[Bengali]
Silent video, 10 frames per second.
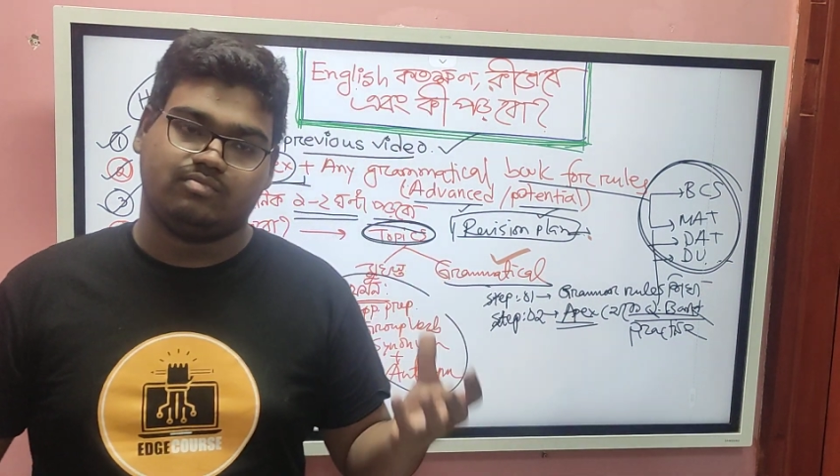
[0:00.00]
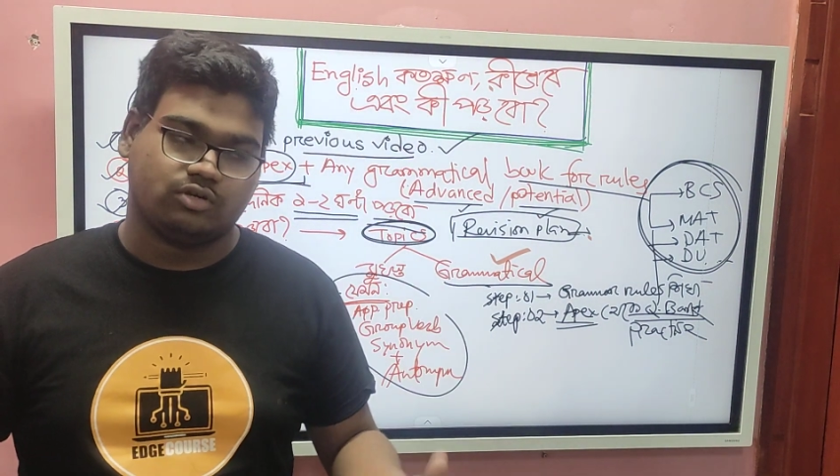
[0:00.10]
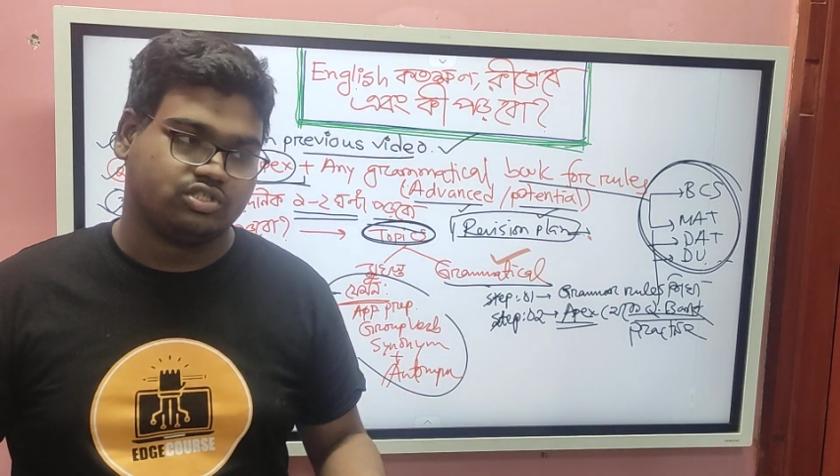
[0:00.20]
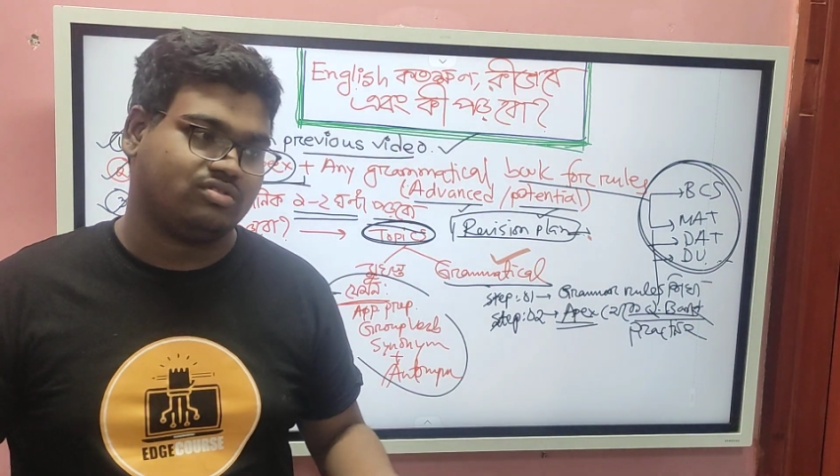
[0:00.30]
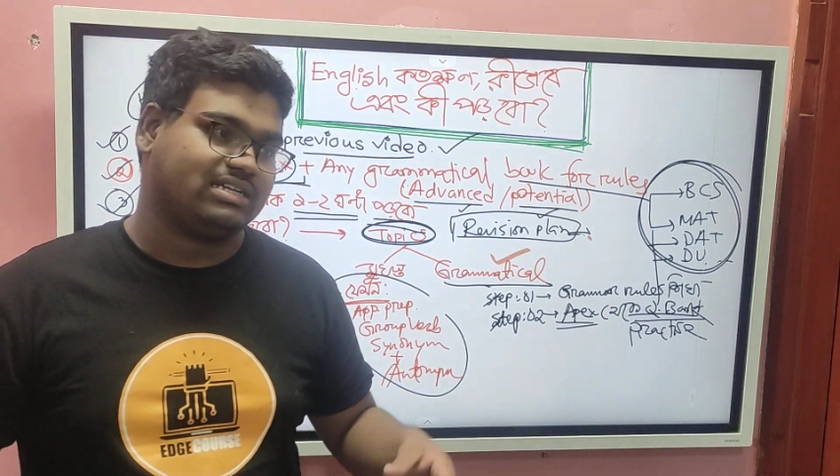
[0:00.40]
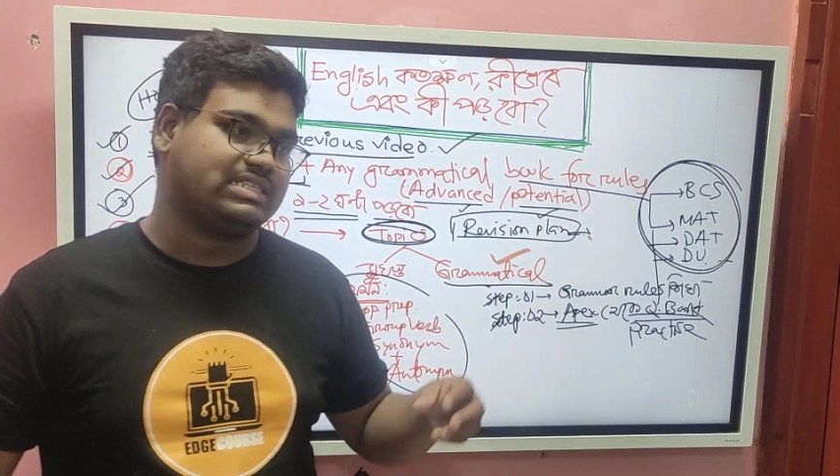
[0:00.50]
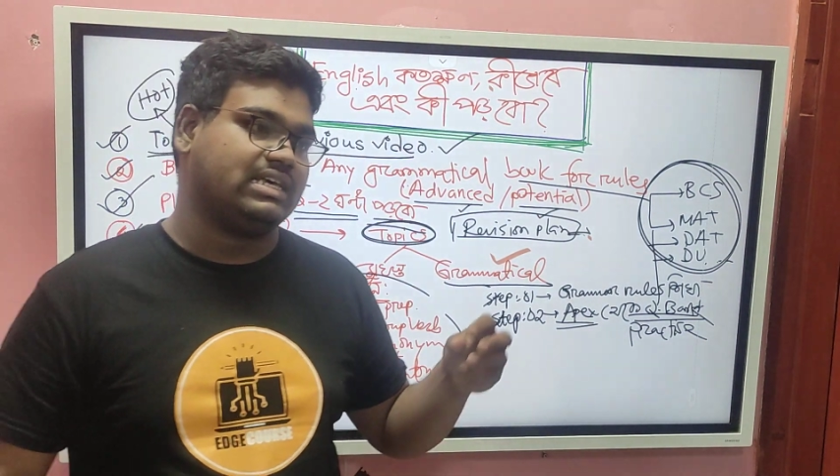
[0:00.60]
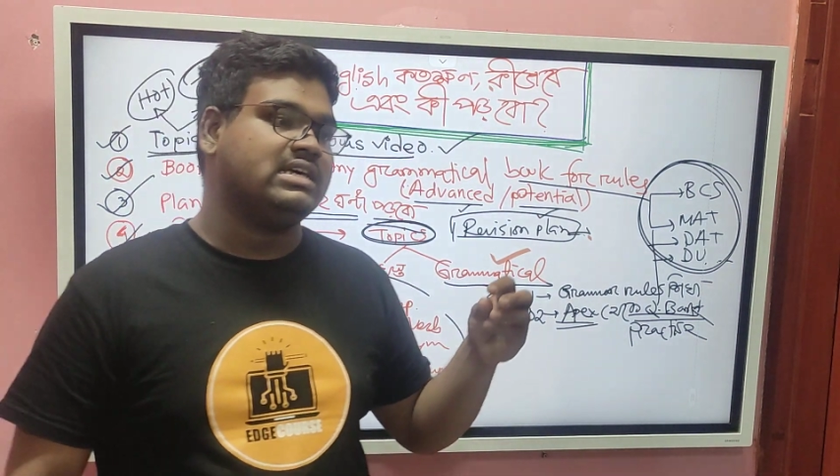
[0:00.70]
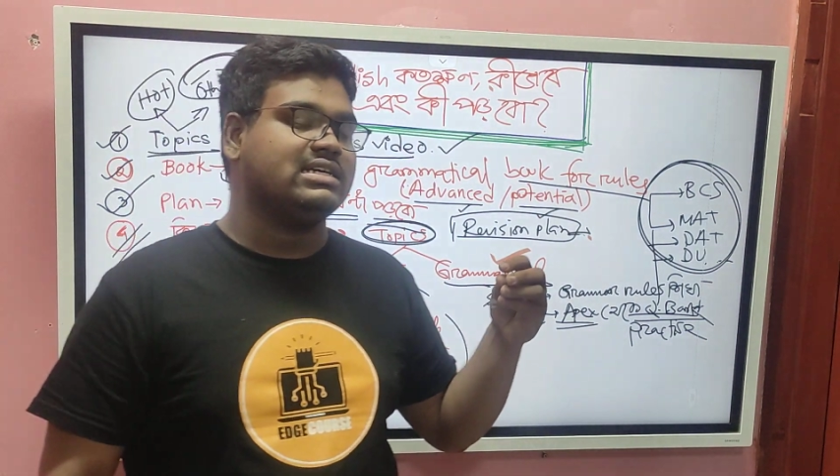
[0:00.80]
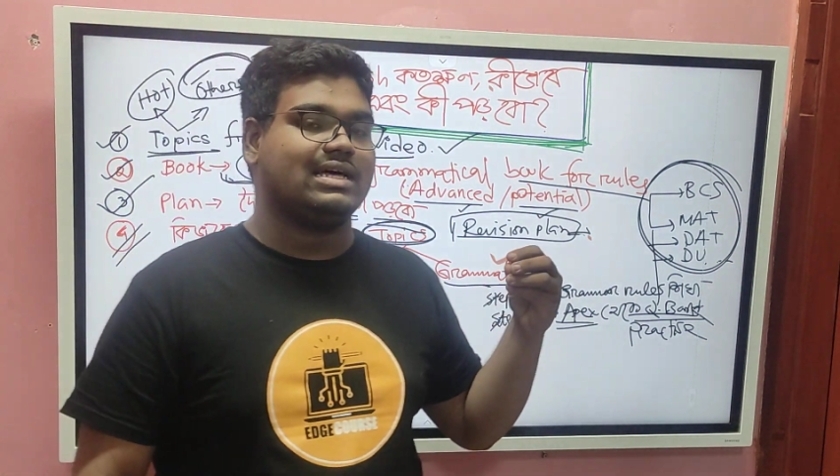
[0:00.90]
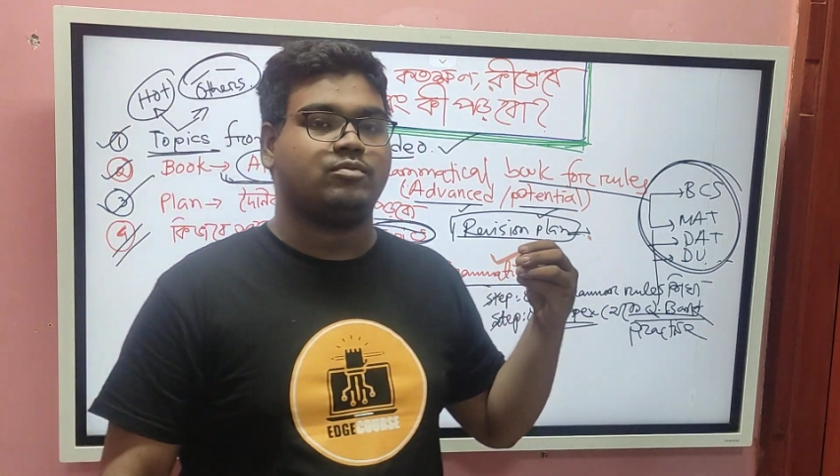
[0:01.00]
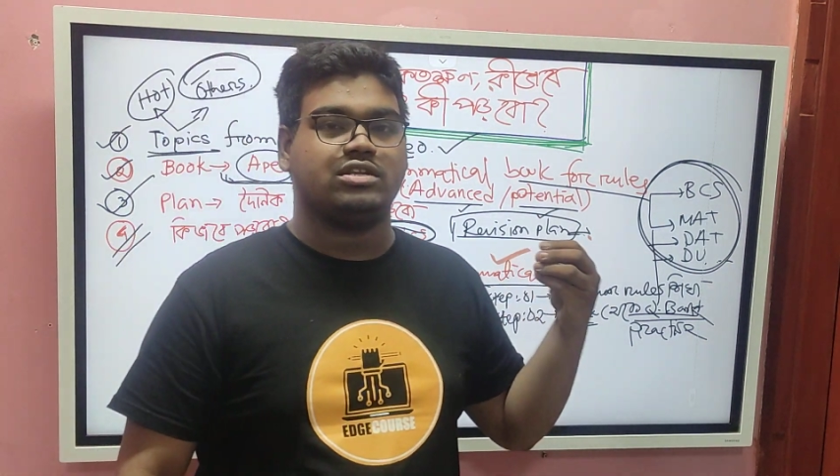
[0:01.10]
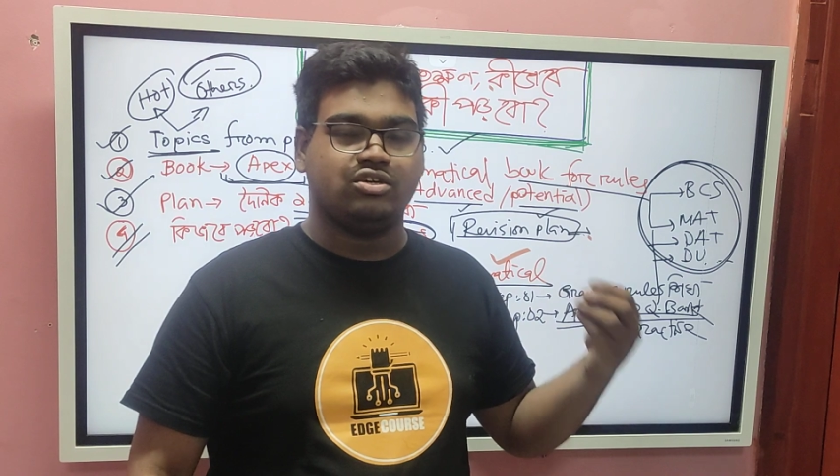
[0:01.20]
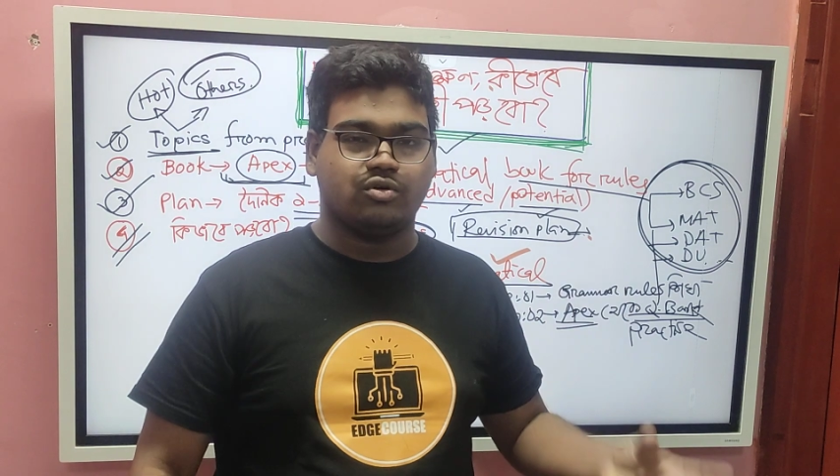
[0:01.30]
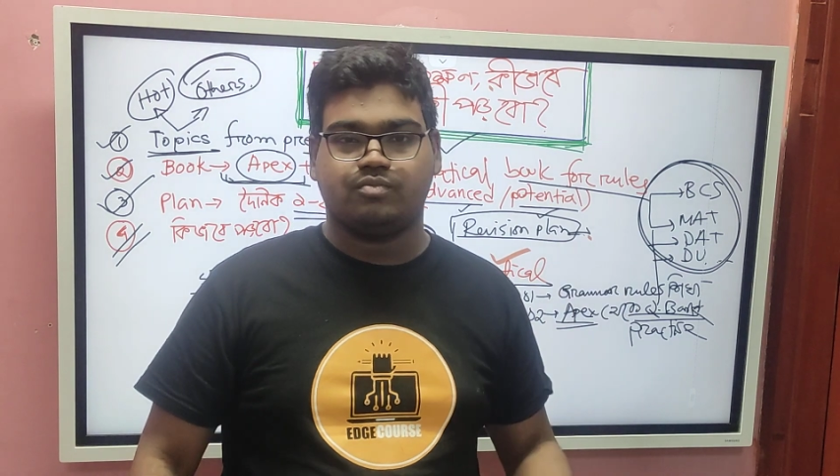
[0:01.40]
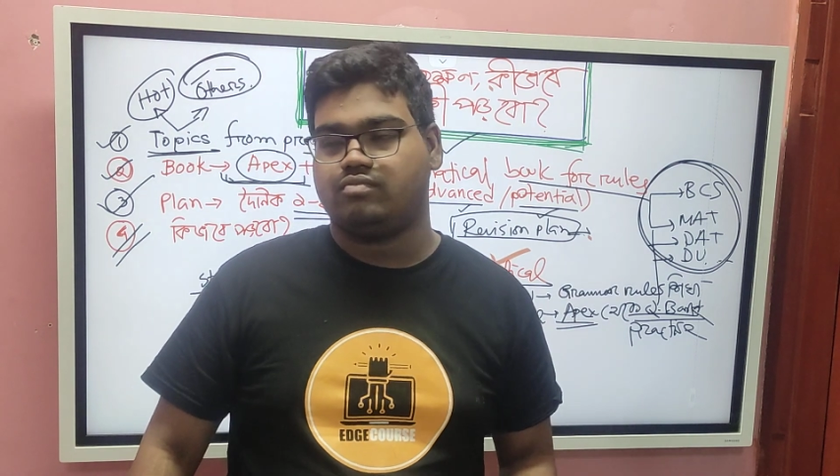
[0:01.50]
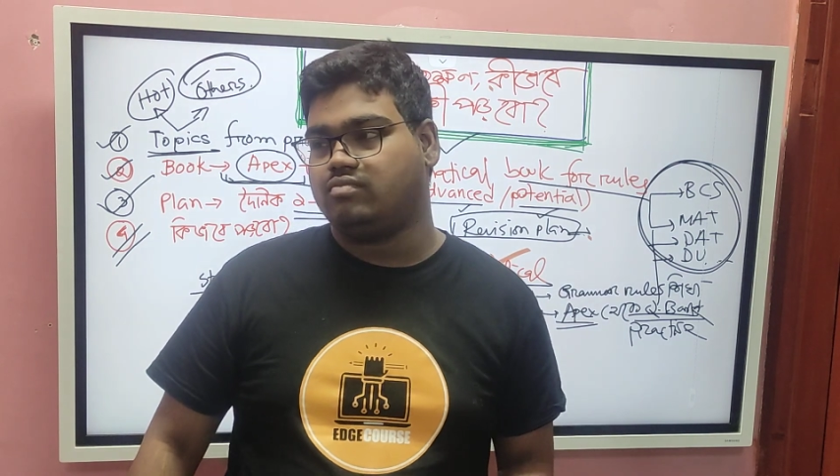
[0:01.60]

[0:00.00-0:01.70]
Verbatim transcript: প্রশ্ন আছে তারপর নিয়োগ